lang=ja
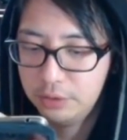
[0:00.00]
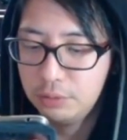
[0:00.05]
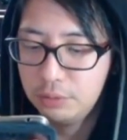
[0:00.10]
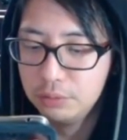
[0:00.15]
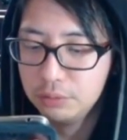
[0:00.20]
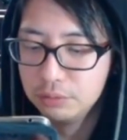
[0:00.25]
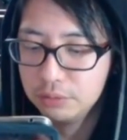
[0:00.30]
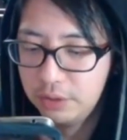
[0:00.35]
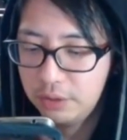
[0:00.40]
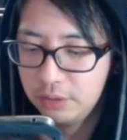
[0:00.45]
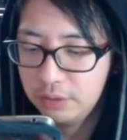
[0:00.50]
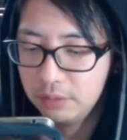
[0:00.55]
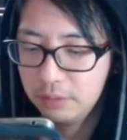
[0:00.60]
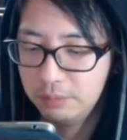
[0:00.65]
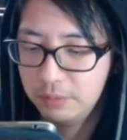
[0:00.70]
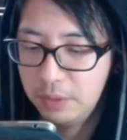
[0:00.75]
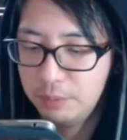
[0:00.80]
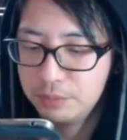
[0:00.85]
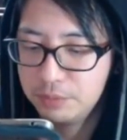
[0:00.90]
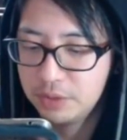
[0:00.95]
広くね、
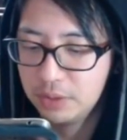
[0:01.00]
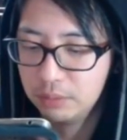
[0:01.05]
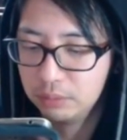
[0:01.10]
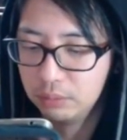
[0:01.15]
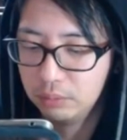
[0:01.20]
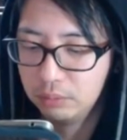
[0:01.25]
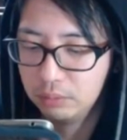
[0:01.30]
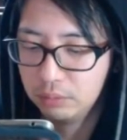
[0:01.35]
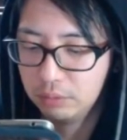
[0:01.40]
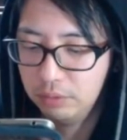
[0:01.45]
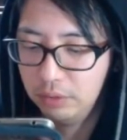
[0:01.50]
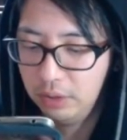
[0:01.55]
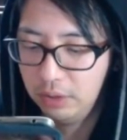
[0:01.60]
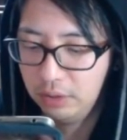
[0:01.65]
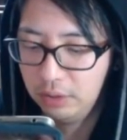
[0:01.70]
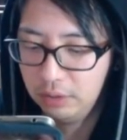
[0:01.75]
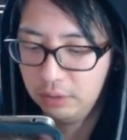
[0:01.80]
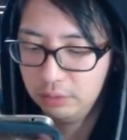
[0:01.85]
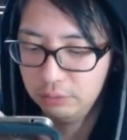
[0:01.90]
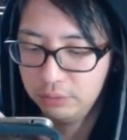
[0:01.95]
ネプさんのところで
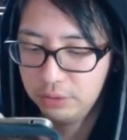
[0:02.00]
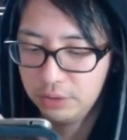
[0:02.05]
は